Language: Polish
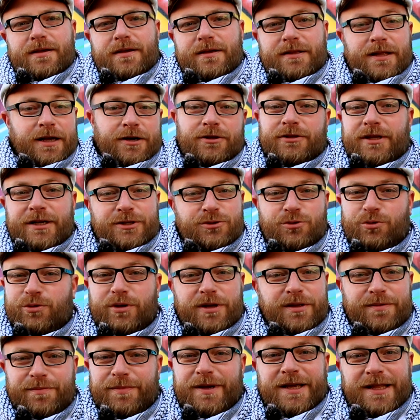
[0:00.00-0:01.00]
I tego tekstu
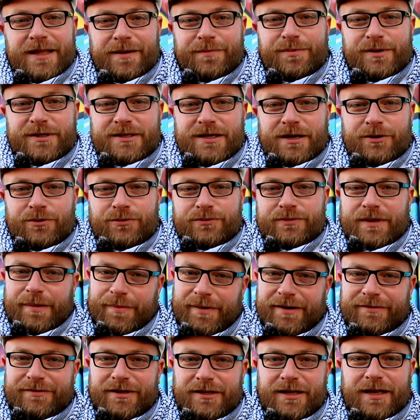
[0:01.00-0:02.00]
nikt mi nie napisał,
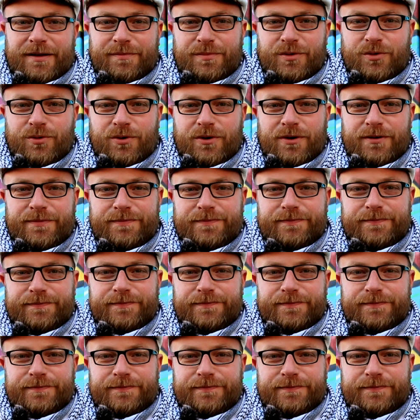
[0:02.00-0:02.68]
naprawdę tak było.